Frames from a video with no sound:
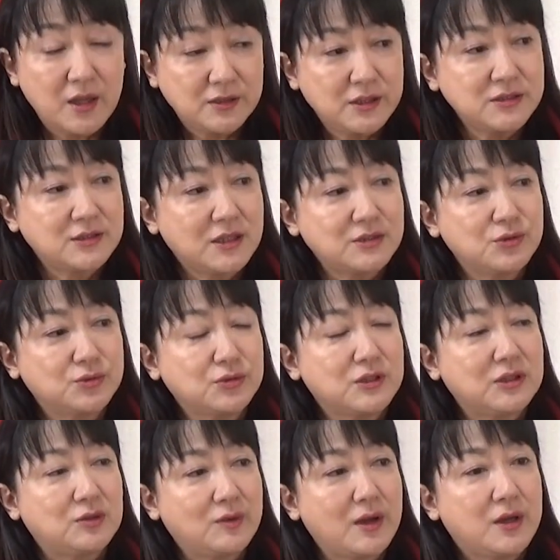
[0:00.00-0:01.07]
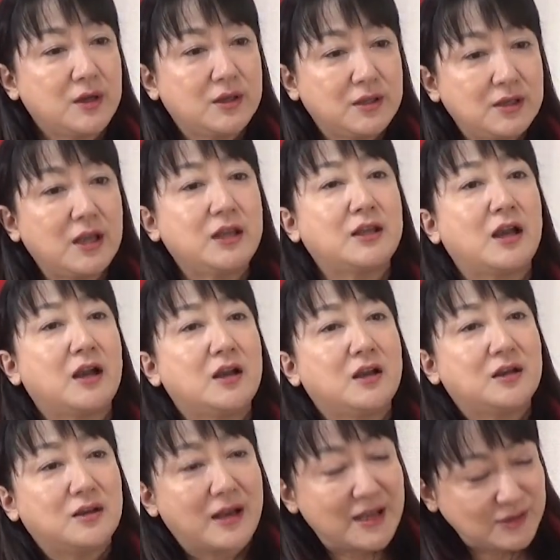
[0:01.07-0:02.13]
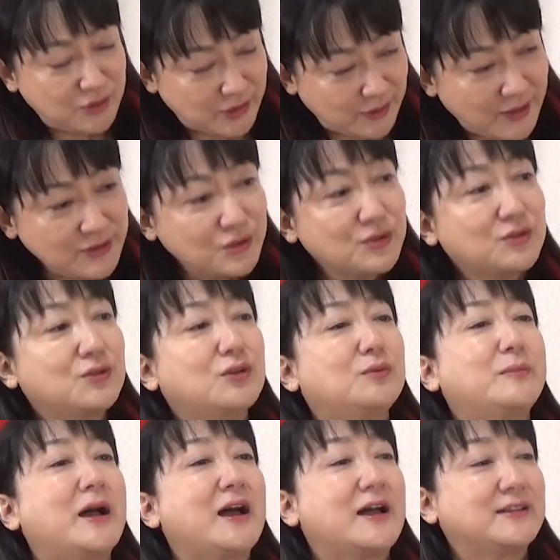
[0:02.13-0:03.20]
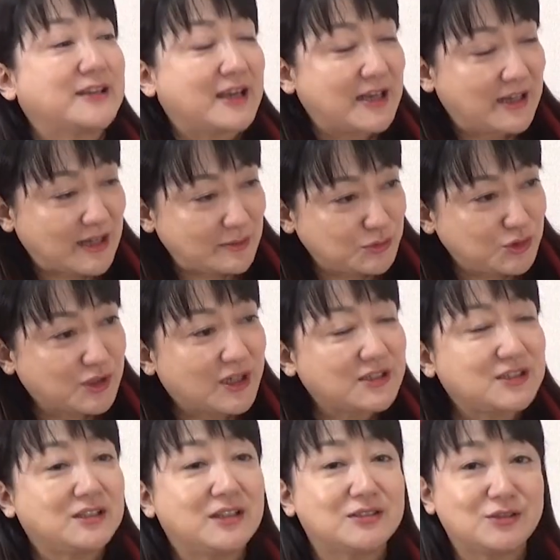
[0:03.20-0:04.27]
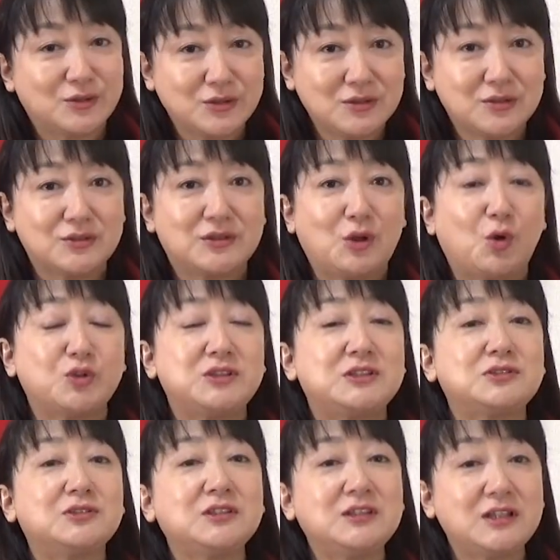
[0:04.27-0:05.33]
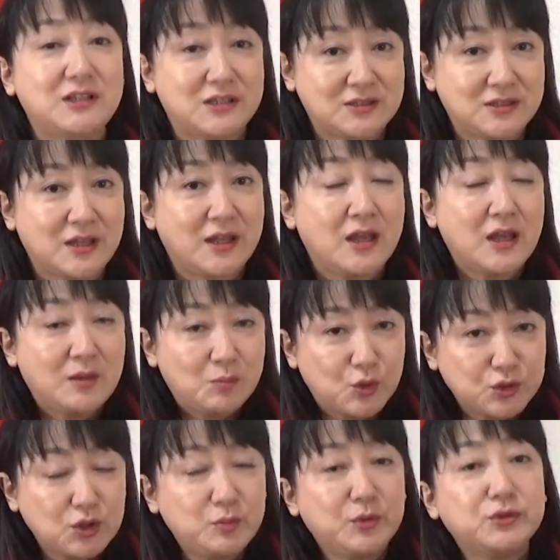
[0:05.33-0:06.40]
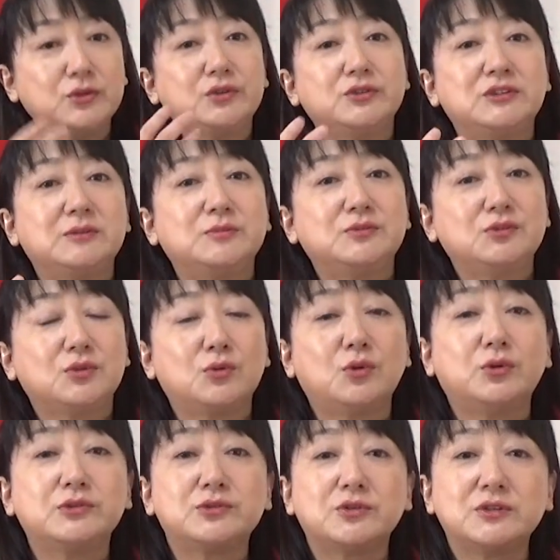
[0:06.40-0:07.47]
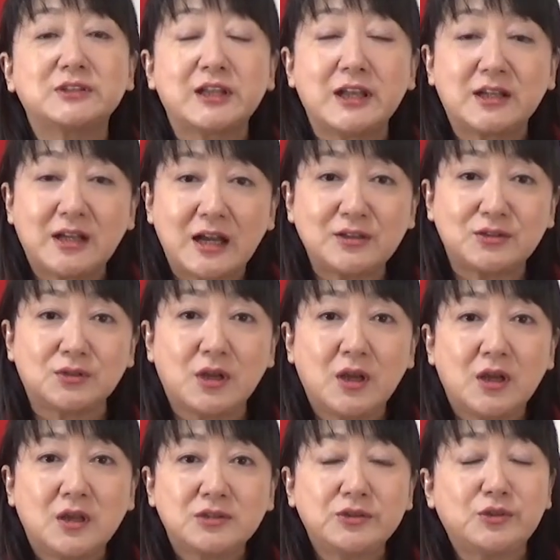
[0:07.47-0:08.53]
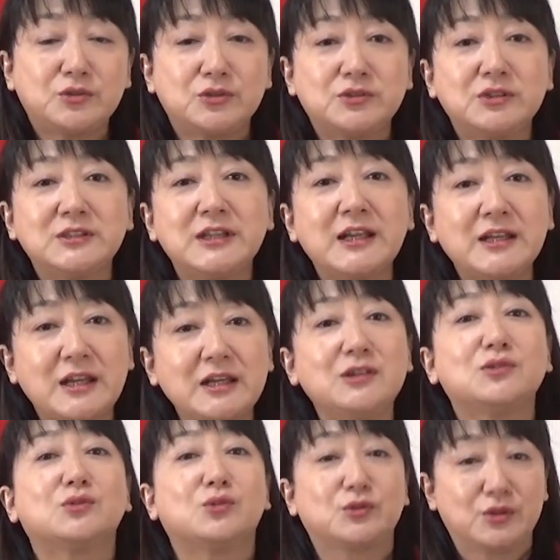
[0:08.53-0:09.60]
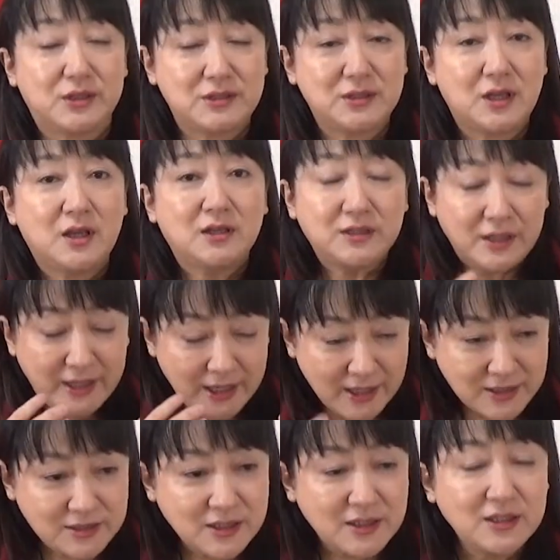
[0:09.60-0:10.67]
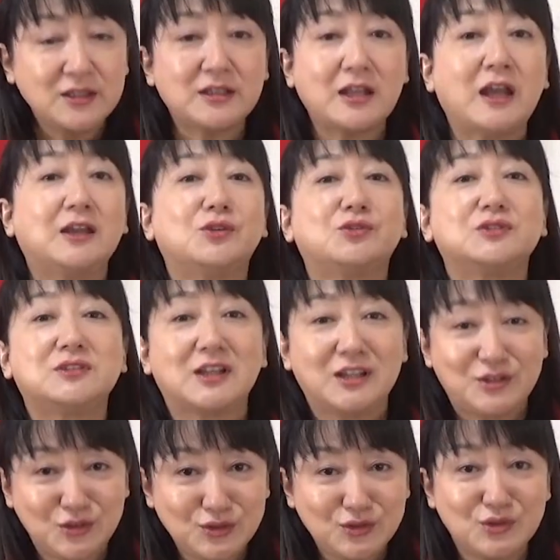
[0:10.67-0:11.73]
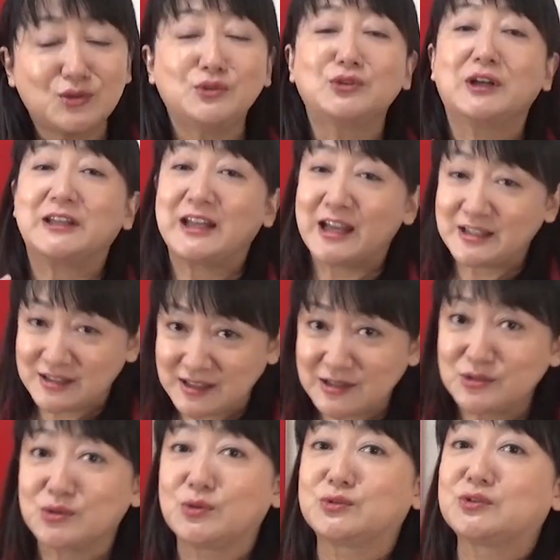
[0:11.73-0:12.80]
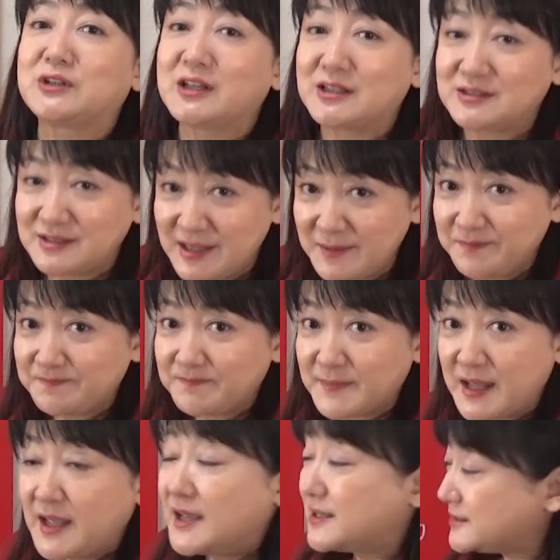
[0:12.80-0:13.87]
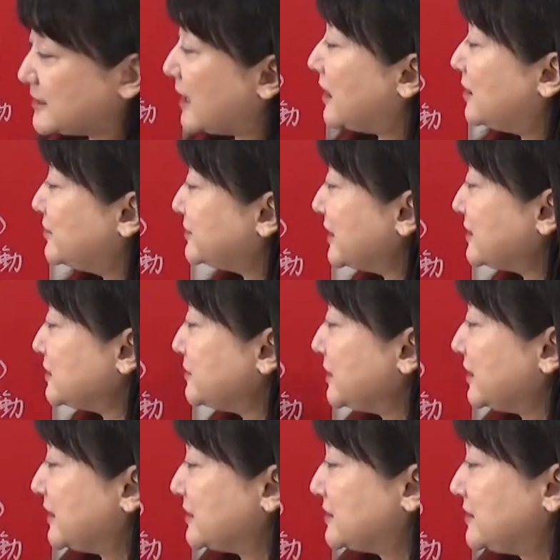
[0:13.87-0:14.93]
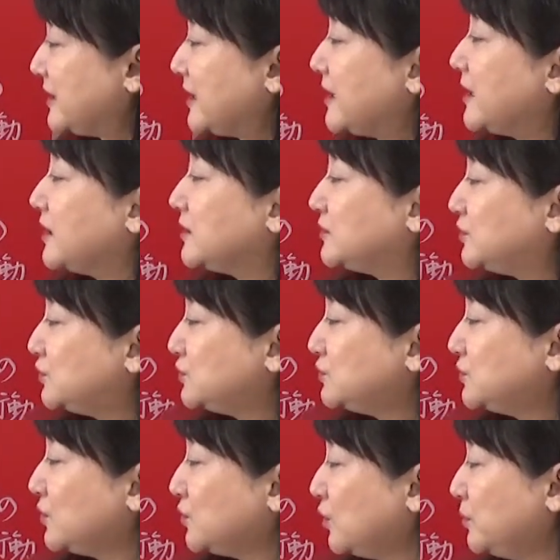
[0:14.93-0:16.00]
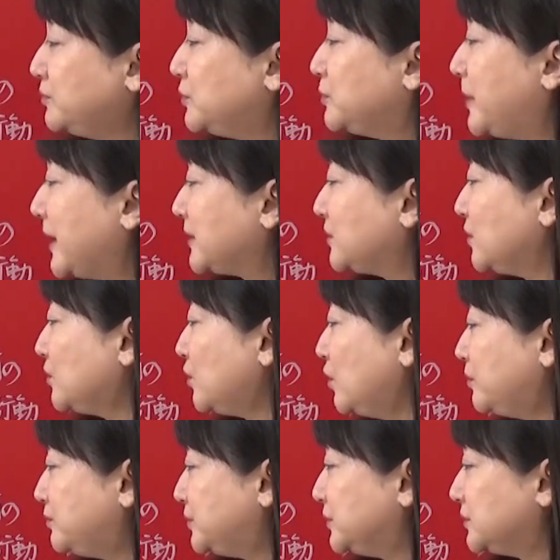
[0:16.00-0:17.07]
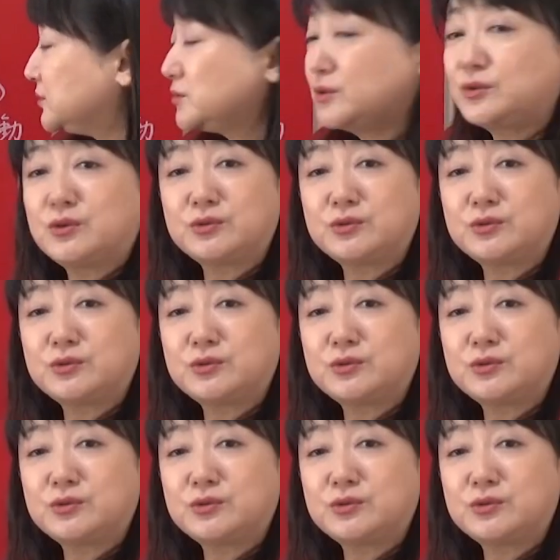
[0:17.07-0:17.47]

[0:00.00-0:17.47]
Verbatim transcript: ですからその時にはいやいやあそれはちょっとまあなかなか難しいですよっていうふうに落ち着いてですねもともとの自分の交渉したい額それを崩さないということです冷静に対応していくということが大事だということなんですねさあ2つ目はですねグッドコップマッドコップ